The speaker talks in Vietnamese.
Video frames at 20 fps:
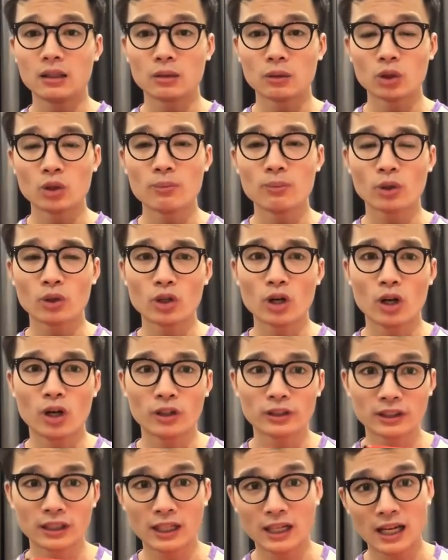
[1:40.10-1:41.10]
đôi màu đỏ
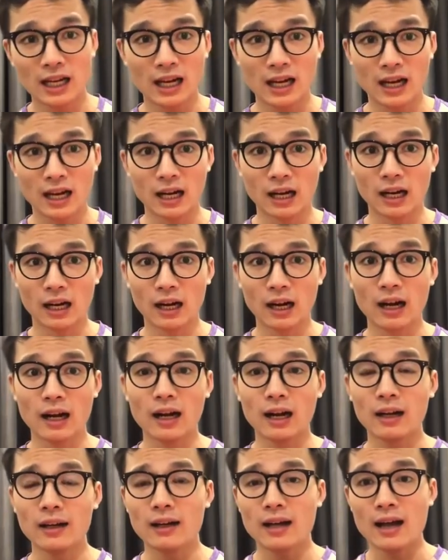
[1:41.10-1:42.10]
sẽ là
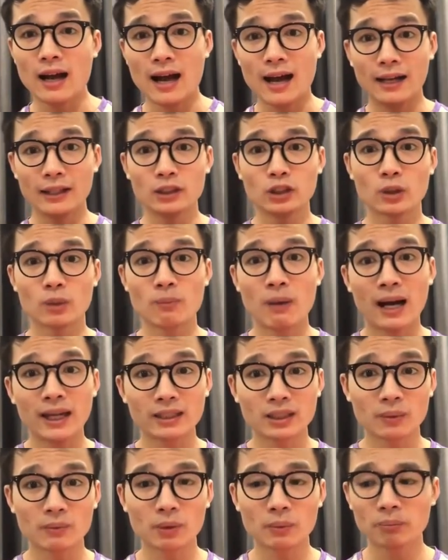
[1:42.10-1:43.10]
2 triệu
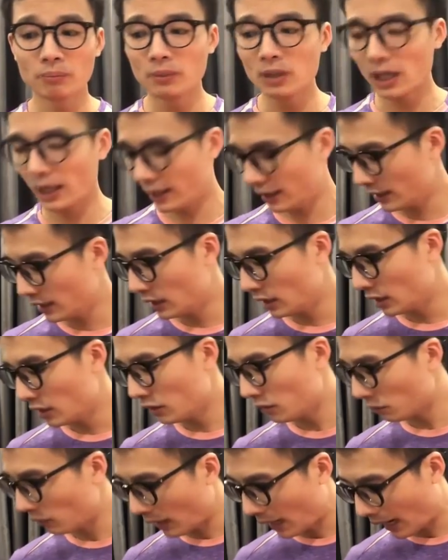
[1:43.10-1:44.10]
350
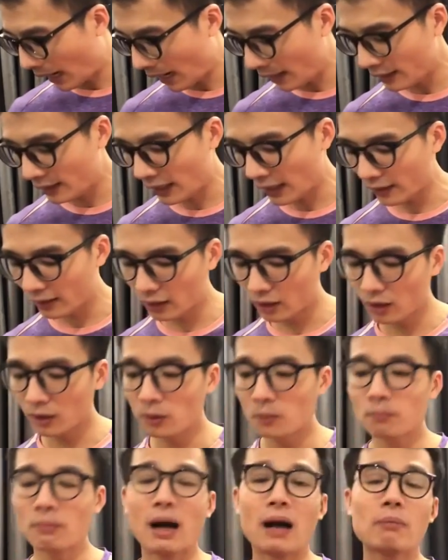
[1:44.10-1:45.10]
và AIR
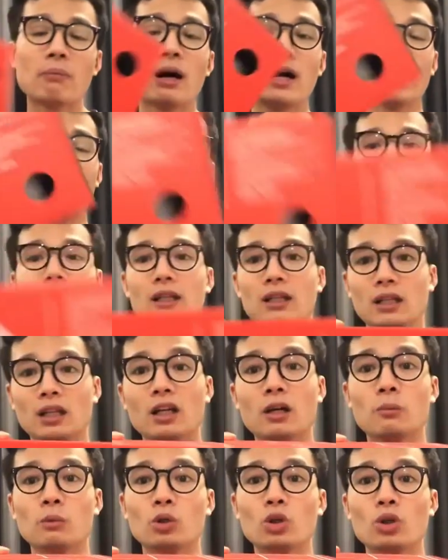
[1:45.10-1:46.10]
037
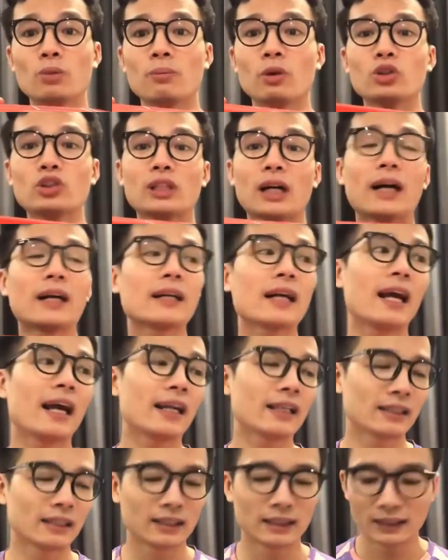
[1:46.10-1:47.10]
một đôi màu trắng đen
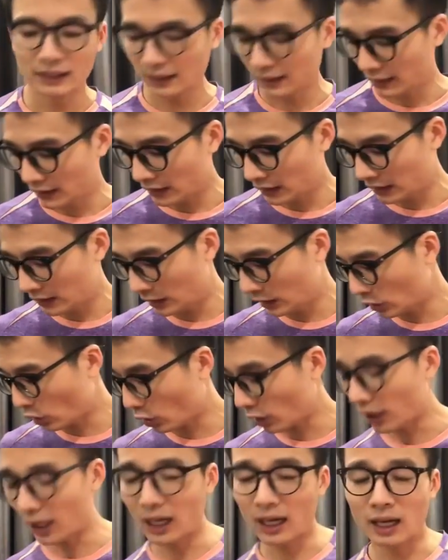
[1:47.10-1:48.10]
thì
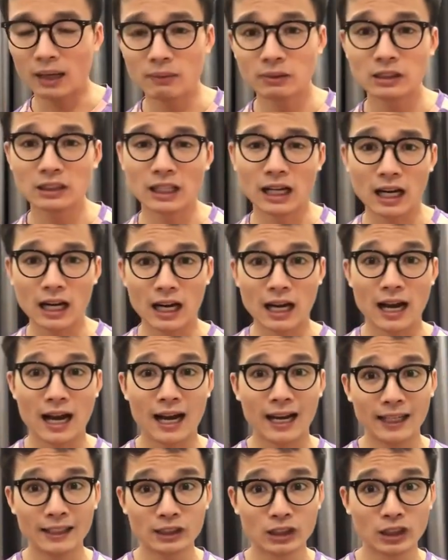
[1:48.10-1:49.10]
nó là mức giá là
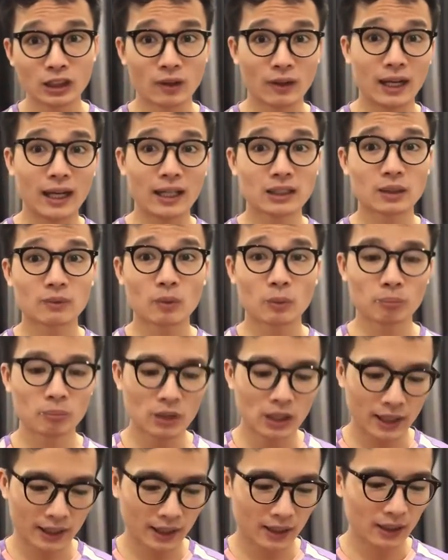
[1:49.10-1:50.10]
2 triệu
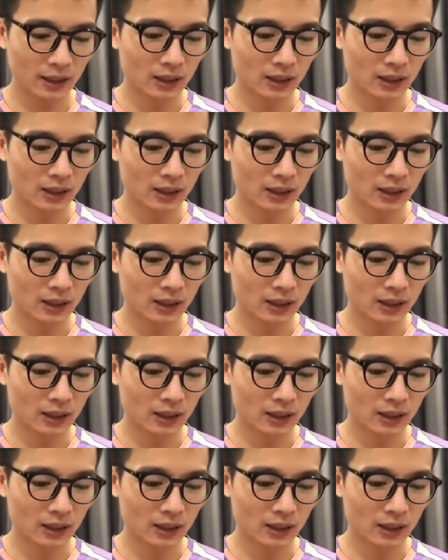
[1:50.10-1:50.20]
250